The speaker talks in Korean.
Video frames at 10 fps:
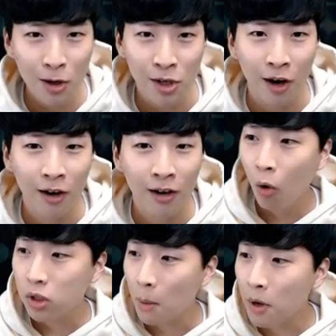거죠
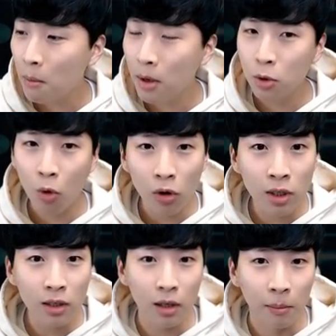어 잠깐만요
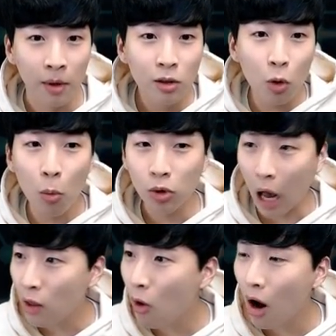코니님 이거 뭐
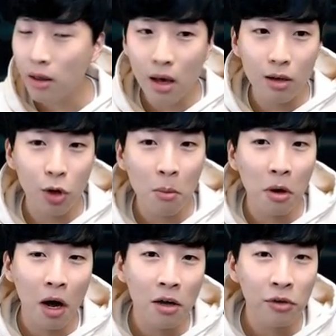단어 하나를
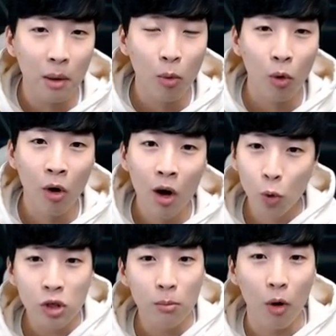설명하는데 뭐
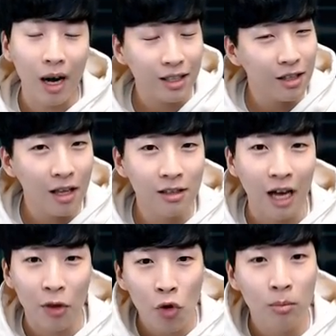요즘 뭐 핫하다는
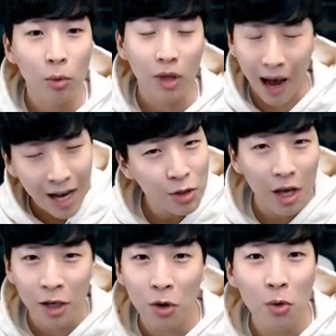단어는 뭐 다
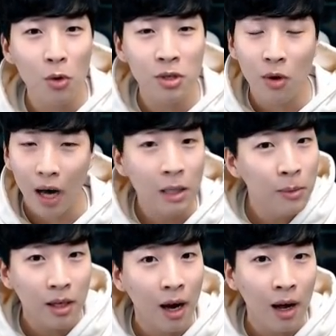가져다 끼워 놓으신거
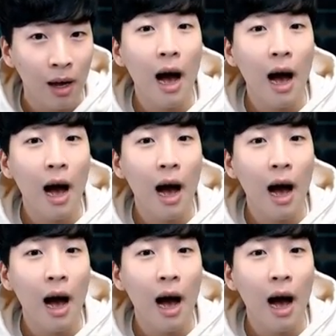아닙니까?